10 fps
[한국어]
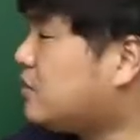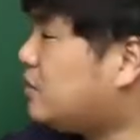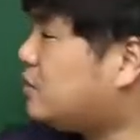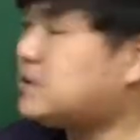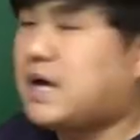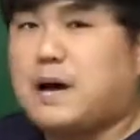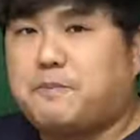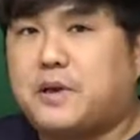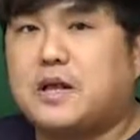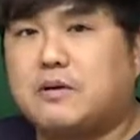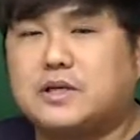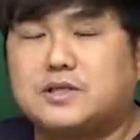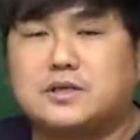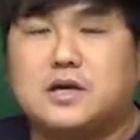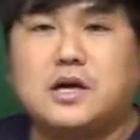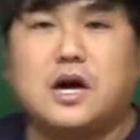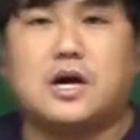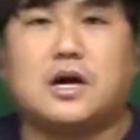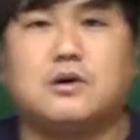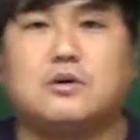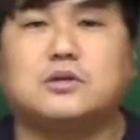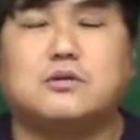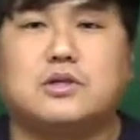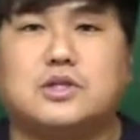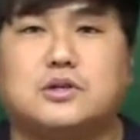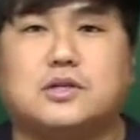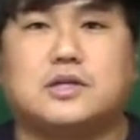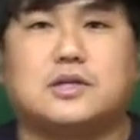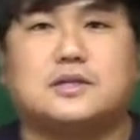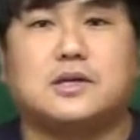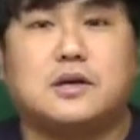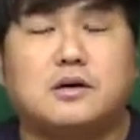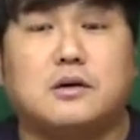형용사 앞에 나와 있죠. 아까 형용사 위치 어디라 그랬어요?